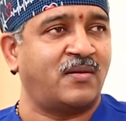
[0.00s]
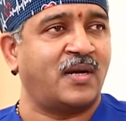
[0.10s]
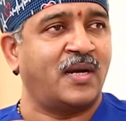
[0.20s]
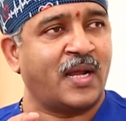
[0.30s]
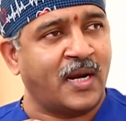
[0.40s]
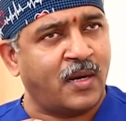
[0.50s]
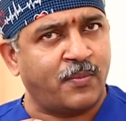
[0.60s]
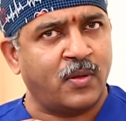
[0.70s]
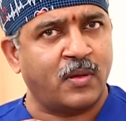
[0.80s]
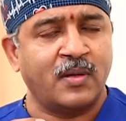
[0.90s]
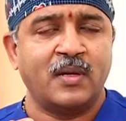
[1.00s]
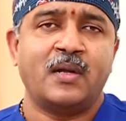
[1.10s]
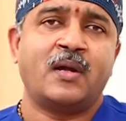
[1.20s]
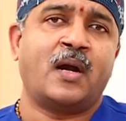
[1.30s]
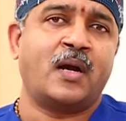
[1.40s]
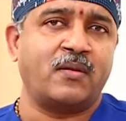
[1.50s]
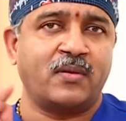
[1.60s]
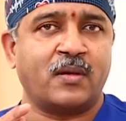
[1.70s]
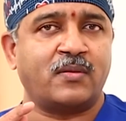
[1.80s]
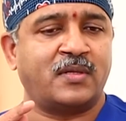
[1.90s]
అంటే నీకు అన్నప్పుడు అడుగు
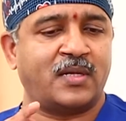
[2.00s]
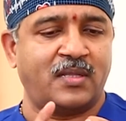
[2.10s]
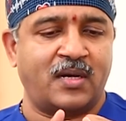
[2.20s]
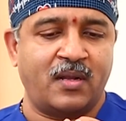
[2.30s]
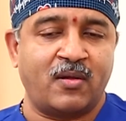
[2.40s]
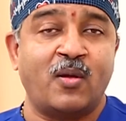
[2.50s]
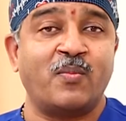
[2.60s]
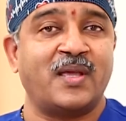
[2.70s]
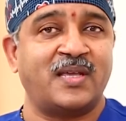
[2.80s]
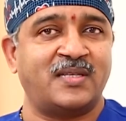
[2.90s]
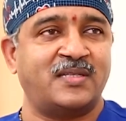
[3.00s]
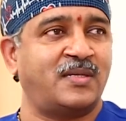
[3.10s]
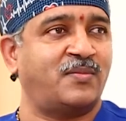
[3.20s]
నాకు సార్ దాంట్లో కాంప్లికేషన్స్